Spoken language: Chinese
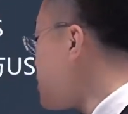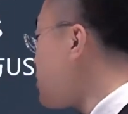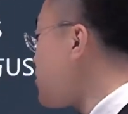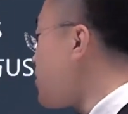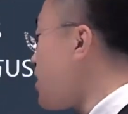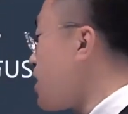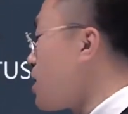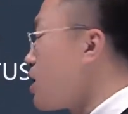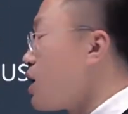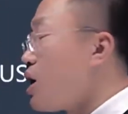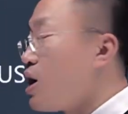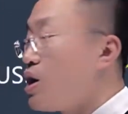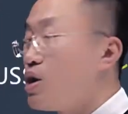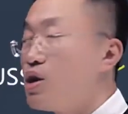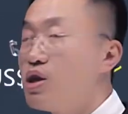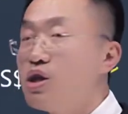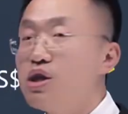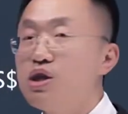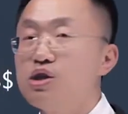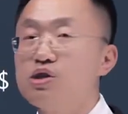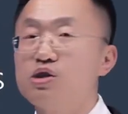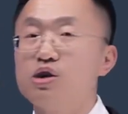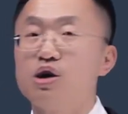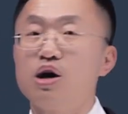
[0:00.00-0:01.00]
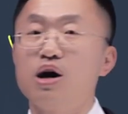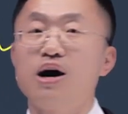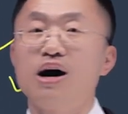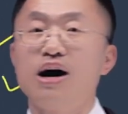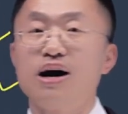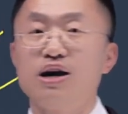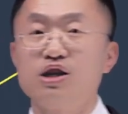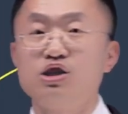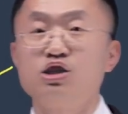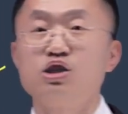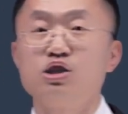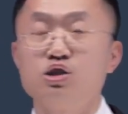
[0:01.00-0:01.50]
借方了，利得
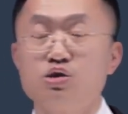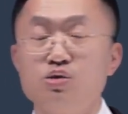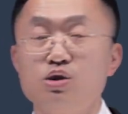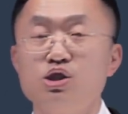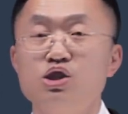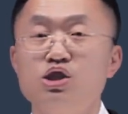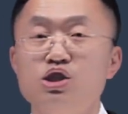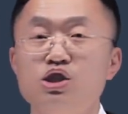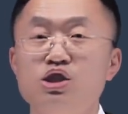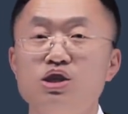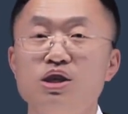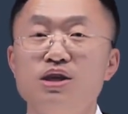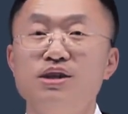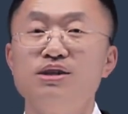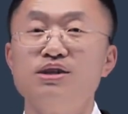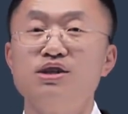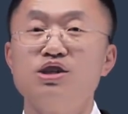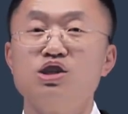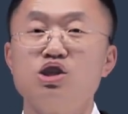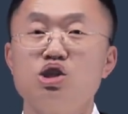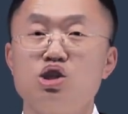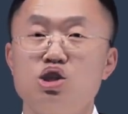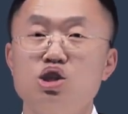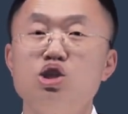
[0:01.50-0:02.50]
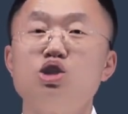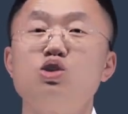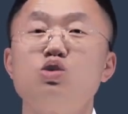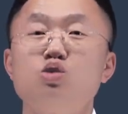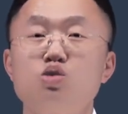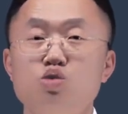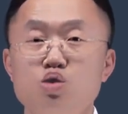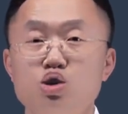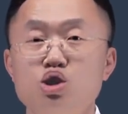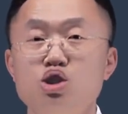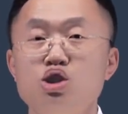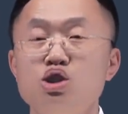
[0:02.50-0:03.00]
还是损失呢？是一
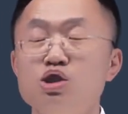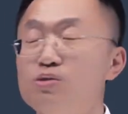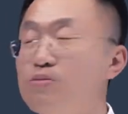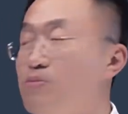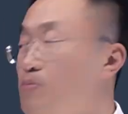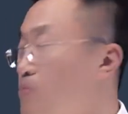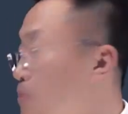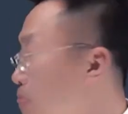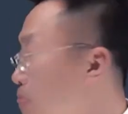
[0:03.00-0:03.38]
种损失，